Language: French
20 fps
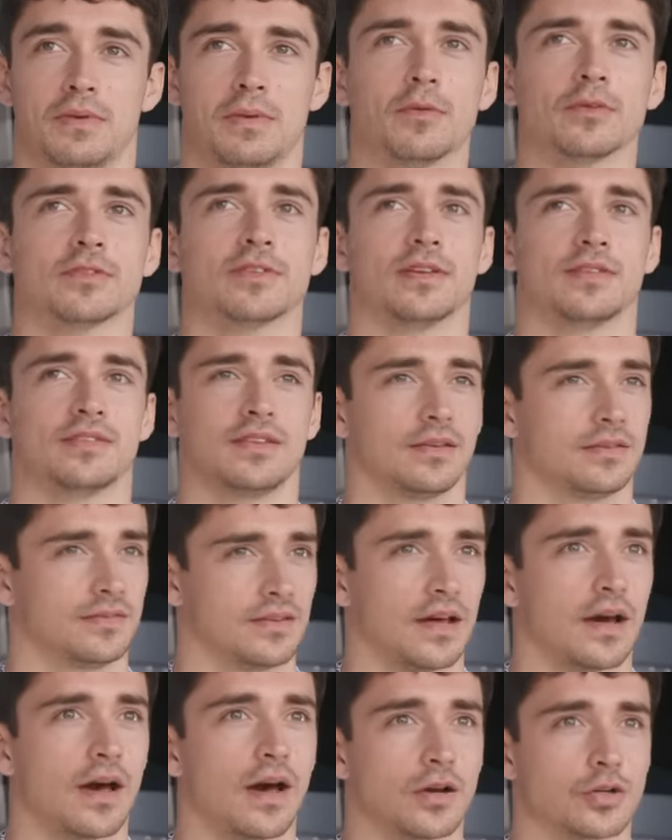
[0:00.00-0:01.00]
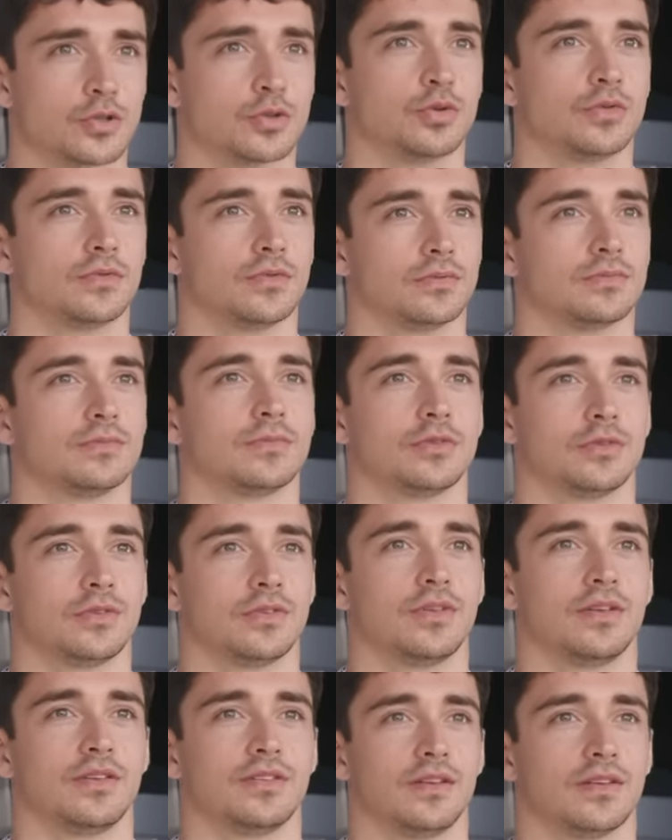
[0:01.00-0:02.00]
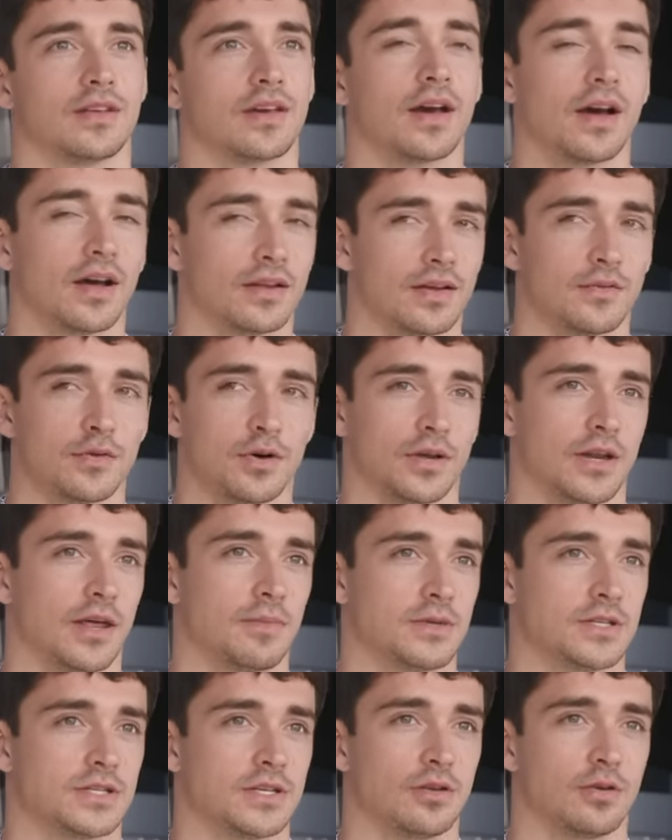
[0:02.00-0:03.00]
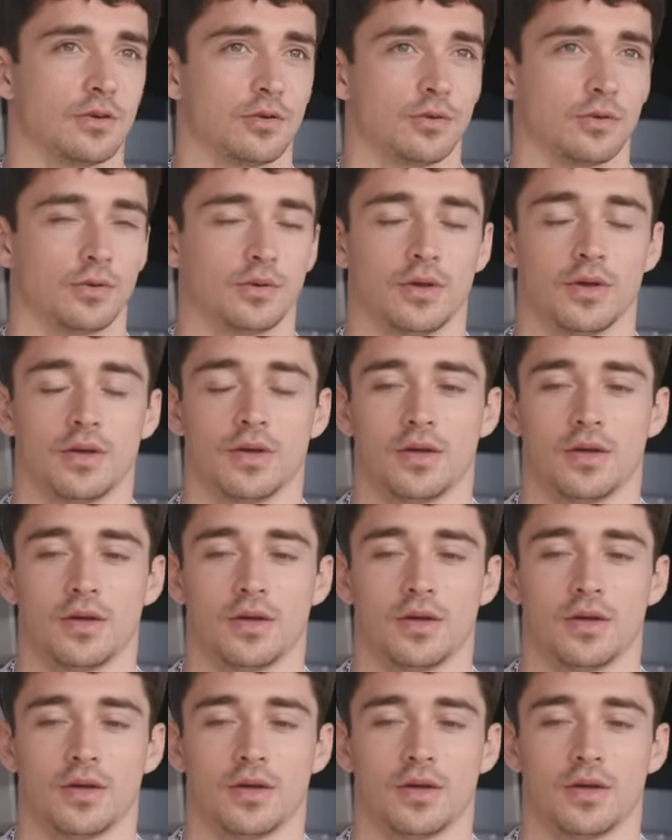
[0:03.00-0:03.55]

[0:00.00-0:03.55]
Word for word: Mais bon, c'est rare, je trouve. C'est très rare d'avoir une amitié dans le,